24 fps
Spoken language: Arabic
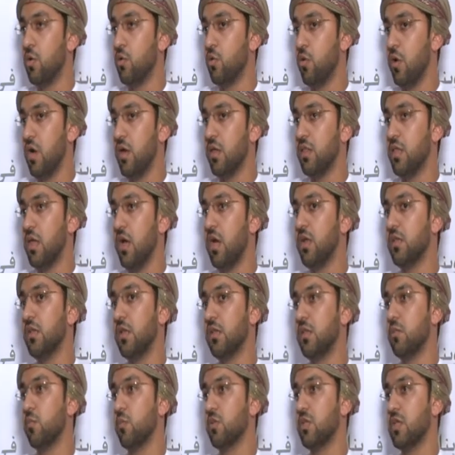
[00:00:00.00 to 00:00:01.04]
وهذه
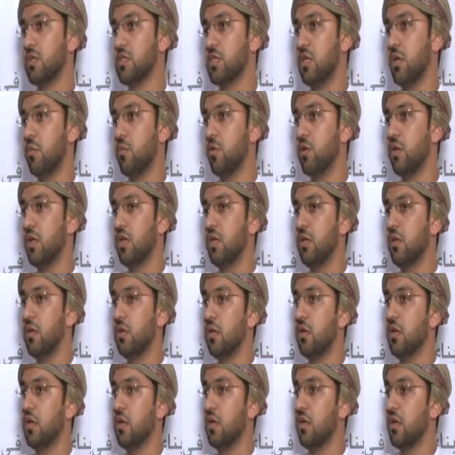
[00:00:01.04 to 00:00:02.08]
اعطت المتسابقين
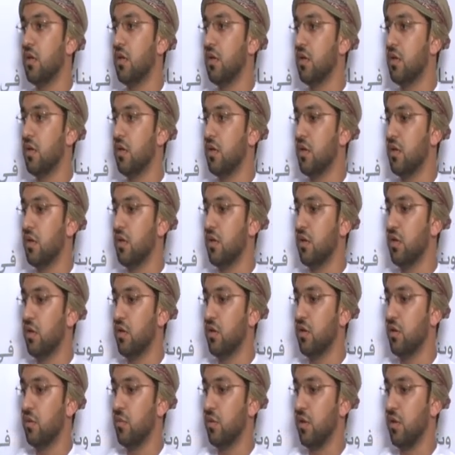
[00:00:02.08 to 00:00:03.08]
آه،